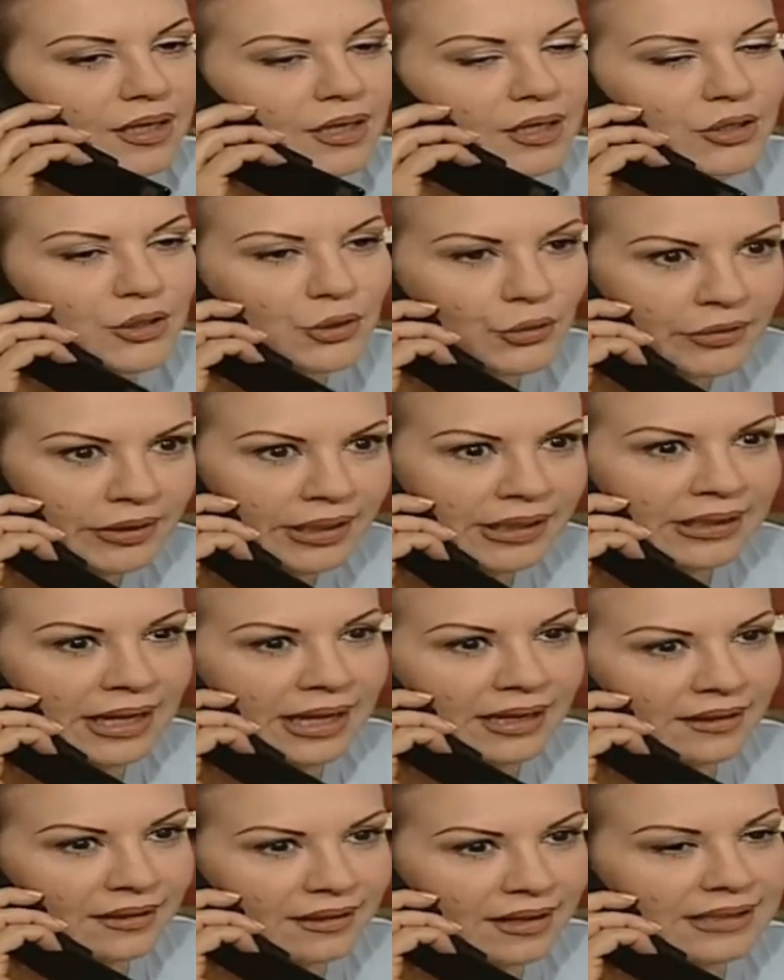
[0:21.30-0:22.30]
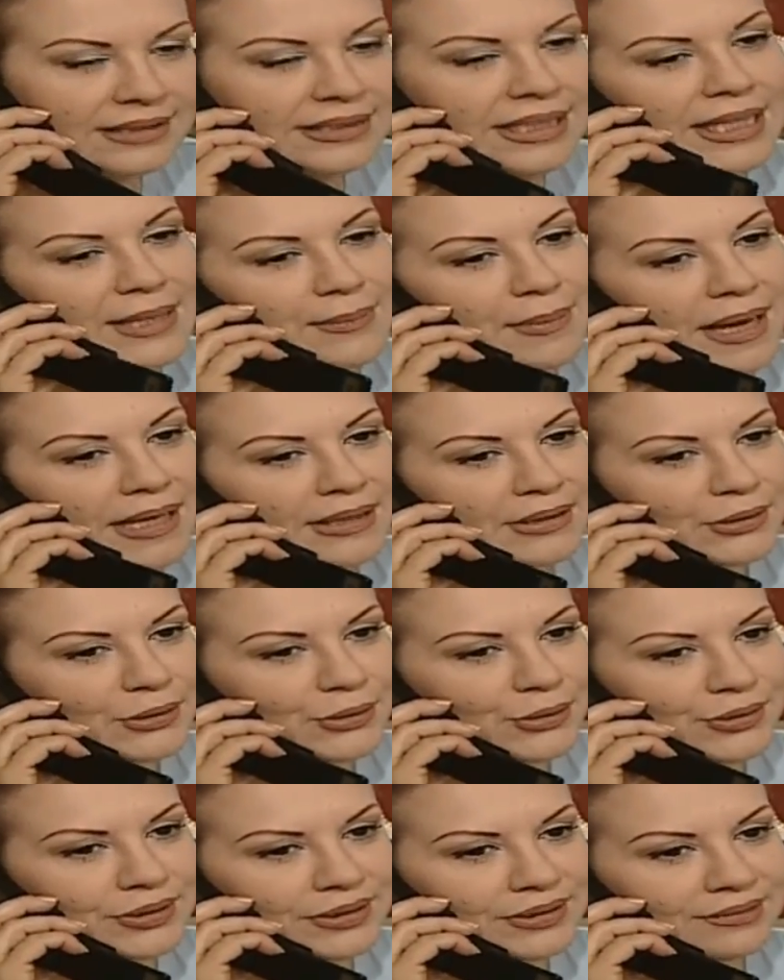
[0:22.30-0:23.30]
شكرا على الأغراض اللي
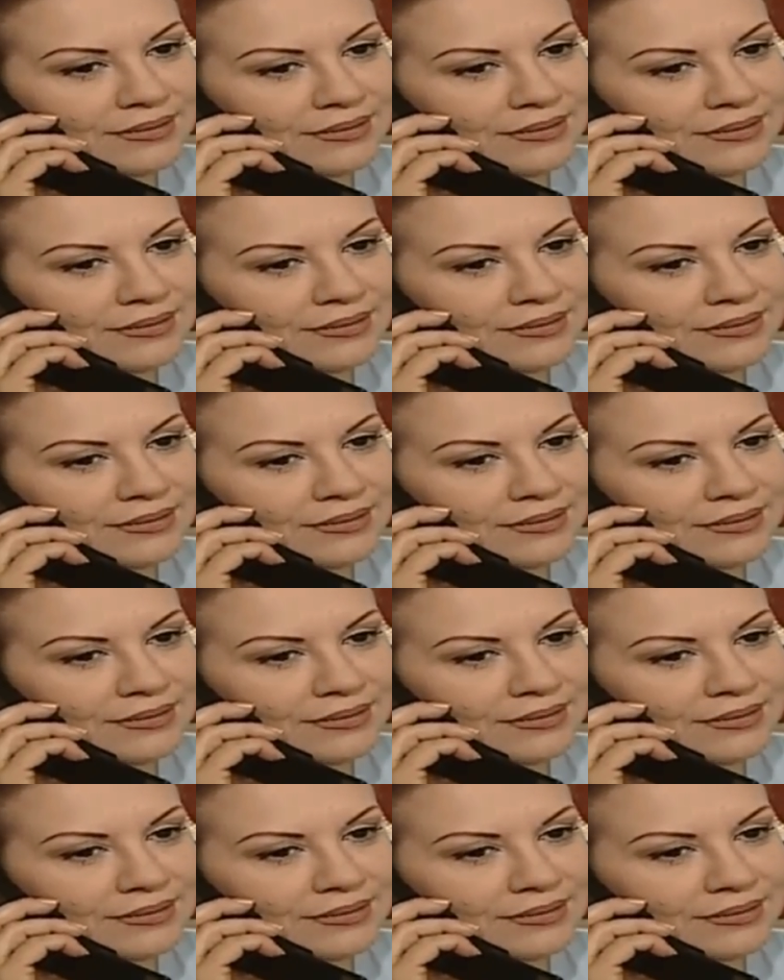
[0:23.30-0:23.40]
بعتهم